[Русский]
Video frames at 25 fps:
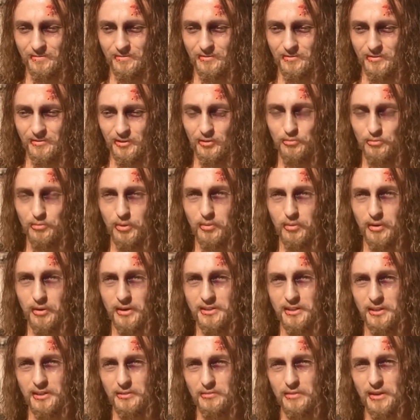Он
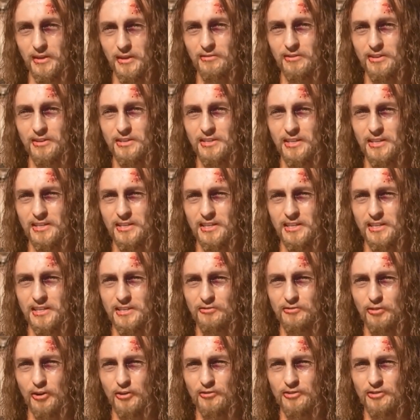попросил меня высказать
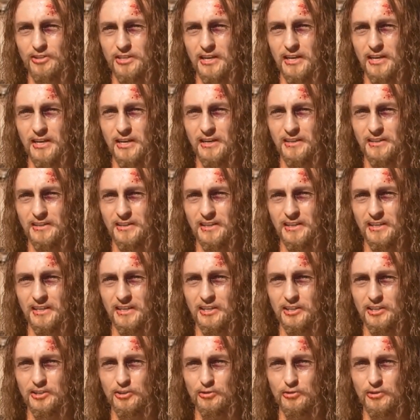свой взгляд на
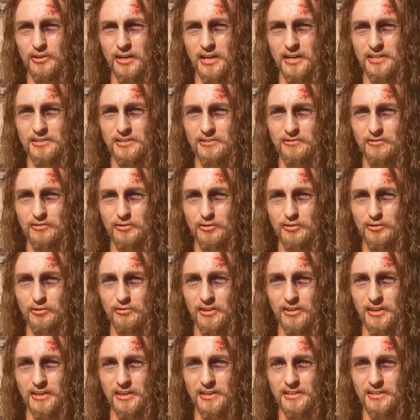государственную
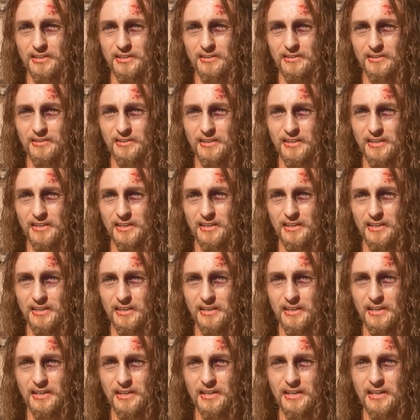власть.
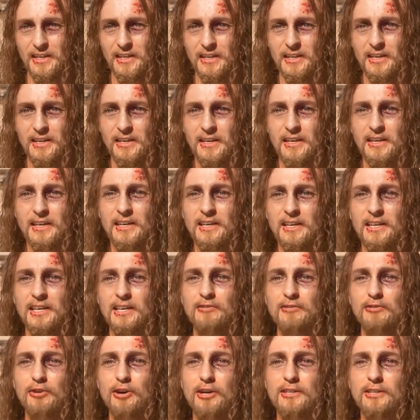
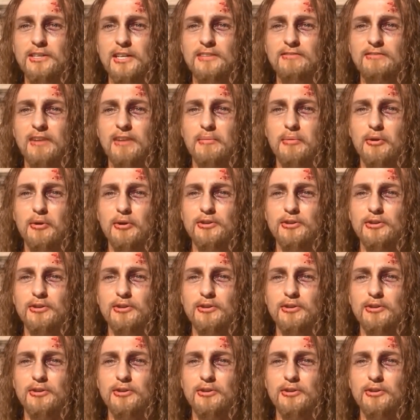Его этот вопрос